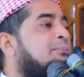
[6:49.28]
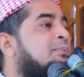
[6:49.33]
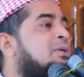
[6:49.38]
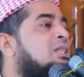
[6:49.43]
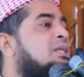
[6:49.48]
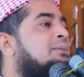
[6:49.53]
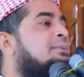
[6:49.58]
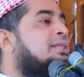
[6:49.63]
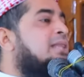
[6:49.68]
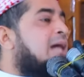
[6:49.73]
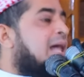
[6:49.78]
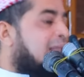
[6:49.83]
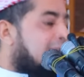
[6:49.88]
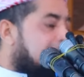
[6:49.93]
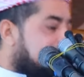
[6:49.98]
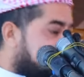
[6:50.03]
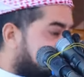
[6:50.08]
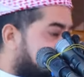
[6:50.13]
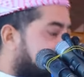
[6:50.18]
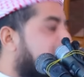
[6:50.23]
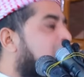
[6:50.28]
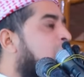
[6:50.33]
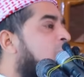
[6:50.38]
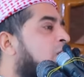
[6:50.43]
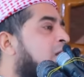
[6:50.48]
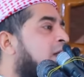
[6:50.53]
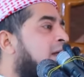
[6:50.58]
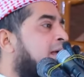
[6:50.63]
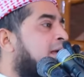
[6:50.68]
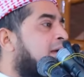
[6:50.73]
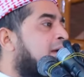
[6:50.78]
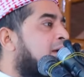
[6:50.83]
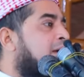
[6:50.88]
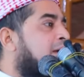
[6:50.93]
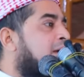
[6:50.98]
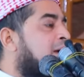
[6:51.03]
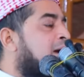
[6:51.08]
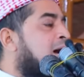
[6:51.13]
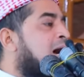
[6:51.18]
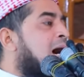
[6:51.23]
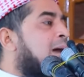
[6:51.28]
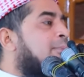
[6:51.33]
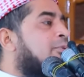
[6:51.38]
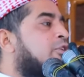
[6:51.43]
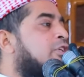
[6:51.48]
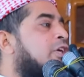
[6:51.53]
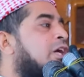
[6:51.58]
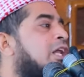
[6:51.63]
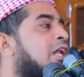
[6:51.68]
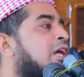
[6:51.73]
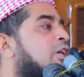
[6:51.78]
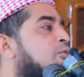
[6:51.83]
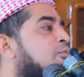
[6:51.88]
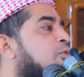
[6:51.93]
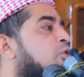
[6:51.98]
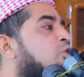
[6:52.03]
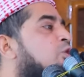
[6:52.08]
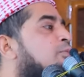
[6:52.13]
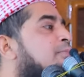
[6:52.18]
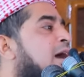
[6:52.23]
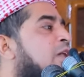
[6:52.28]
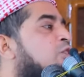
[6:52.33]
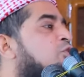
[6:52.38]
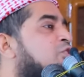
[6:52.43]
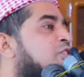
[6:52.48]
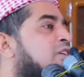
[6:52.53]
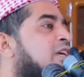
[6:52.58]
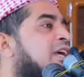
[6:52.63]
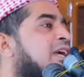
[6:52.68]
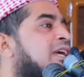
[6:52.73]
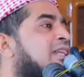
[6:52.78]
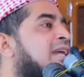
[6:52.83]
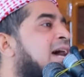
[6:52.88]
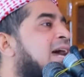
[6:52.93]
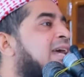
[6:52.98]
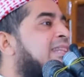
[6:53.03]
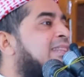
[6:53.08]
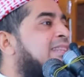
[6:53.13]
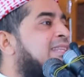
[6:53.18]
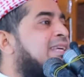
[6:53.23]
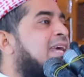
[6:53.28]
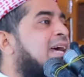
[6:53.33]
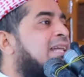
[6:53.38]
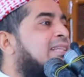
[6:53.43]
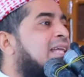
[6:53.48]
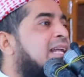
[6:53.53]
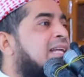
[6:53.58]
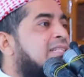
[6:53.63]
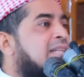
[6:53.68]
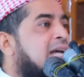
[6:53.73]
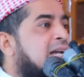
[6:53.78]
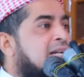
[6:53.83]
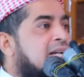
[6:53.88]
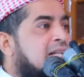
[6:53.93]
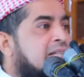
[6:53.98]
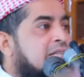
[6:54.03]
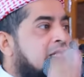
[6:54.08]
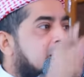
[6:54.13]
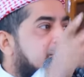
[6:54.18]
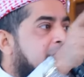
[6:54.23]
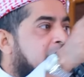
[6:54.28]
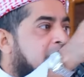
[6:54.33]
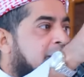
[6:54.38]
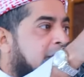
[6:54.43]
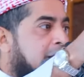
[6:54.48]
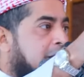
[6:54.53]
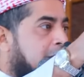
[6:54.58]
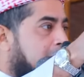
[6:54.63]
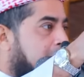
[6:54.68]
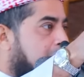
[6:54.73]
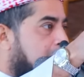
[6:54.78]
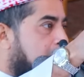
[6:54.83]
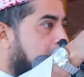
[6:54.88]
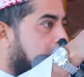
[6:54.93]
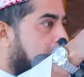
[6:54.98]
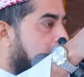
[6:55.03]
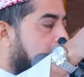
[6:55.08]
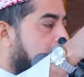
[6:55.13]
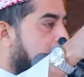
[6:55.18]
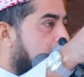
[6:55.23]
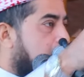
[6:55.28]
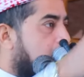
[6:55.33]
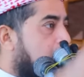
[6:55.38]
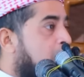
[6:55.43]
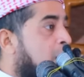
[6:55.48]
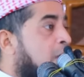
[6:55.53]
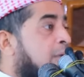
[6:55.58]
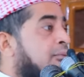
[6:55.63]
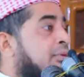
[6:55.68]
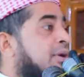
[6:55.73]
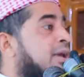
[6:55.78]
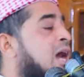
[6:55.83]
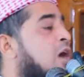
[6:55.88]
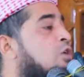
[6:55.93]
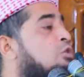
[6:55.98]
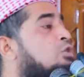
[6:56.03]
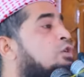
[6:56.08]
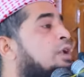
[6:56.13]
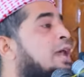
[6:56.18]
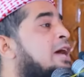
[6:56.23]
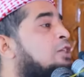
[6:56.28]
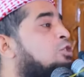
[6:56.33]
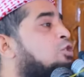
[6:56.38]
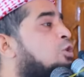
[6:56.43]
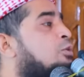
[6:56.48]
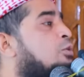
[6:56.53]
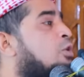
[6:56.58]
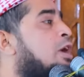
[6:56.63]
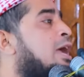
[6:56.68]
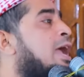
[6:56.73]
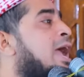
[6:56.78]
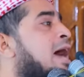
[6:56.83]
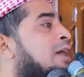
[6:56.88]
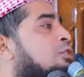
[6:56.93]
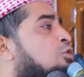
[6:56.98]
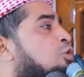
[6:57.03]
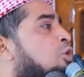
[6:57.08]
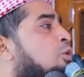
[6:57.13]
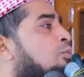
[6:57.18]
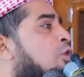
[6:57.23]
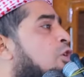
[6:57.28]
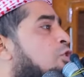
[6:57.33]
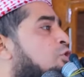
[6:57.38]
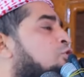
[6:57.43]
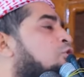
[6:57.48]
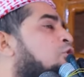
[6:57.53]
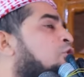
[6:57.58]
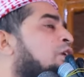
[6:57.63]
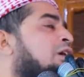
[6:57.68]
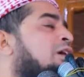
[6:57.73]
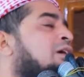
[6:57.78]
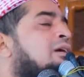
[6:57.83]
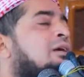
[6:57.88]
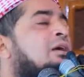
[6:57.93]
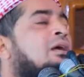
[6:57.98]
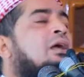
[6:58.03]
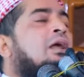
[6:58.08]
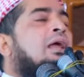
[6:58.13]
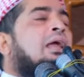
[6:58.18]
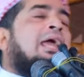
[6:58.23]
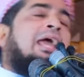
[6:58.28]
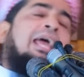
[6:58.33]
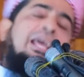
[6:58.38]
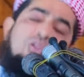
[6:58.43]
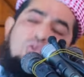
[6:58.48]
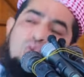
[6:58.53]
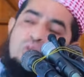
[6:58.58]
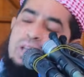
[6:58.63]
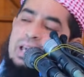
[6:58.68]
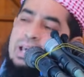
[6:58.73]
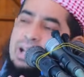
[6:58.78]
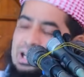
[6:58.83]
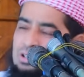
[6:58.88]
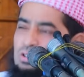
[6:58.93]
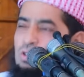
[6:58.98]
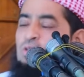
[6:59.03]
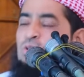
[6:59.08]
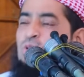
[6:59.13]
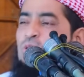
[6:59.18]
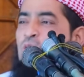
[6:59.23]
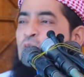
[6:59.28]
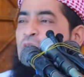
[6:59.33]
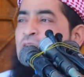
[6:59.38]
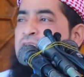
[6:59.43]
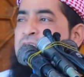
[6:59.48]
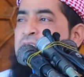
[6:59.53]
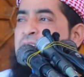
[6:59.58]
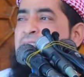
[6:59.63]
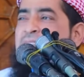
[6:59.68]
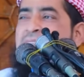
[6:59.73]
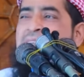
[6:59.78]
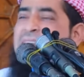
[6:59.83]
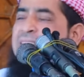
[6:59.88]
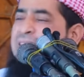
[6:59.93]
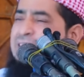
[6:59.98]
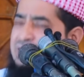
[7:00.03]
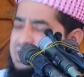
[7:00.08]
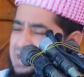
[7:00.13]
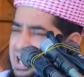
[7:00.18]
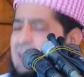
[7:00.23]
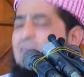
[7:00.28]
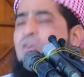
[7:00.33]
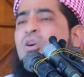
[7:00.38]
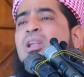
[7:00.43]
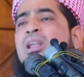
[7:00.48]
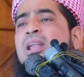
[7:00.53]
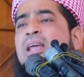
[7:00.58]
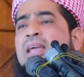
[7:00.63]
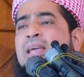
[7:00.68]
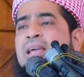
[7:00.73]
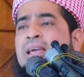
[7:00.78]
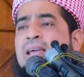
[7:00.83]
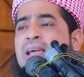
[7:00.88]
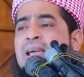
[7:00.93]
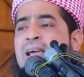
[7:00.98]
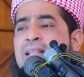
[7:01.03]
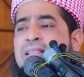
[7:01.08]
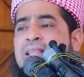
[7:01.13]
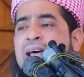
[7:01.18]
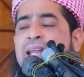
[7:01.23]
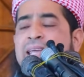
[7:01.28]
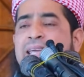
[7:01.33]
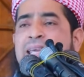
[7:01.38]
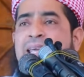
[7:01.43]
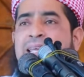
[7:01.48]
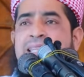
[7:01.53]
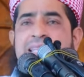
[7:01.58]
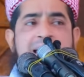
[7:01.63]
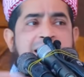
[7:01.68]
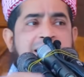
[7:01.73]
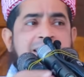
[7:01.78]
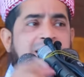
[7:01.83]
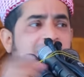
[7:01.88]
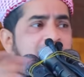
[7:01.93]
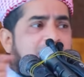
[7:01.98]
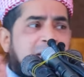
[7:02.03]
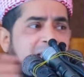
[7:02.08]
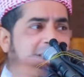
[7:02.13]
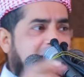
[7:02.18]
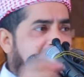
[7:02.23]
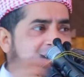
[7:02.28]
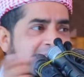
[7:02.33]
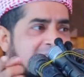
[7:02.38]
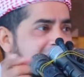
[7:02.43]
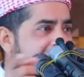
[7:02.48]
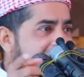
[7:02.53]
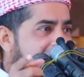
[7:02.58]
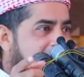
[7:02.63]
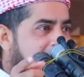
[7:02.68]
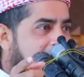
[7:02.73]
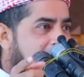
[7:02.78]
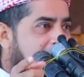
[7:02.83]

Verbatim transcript: এই পৃথিবীতে আল্লাহ ইচ্ছা করলে আবু জাহেলের মতো মানুষকে হেদায় দিয়ে তার জান্নাত দিতে পারতেন ফেরাউন এত এত বছর এই দুনিয়া রাজত্ব করেছে আল্লাহ ইচ্ছা করলে তারে কি হেদায় দিতে পারতেন না